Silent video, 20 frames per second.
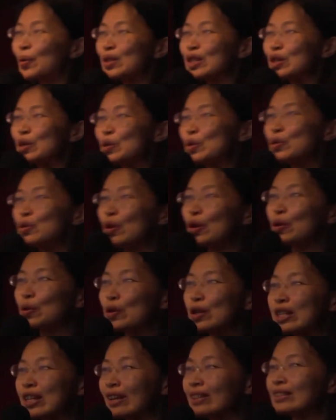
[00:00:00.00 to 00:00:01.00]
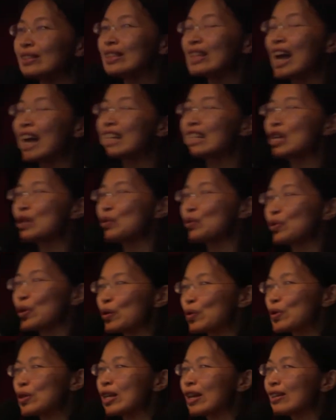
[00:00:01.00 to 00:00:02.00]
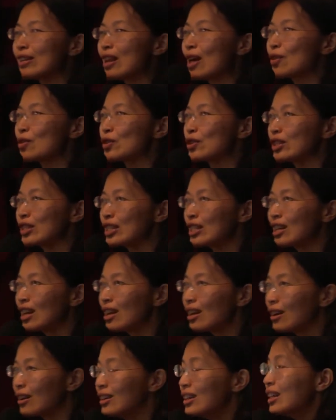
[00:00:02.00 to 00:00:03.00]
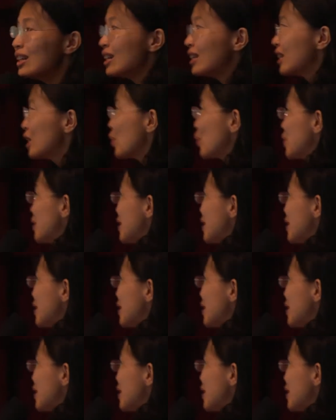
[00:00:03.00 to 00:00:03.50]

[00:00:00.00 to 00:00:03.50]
我是云水国小嘉义县云水国小的老师哈。那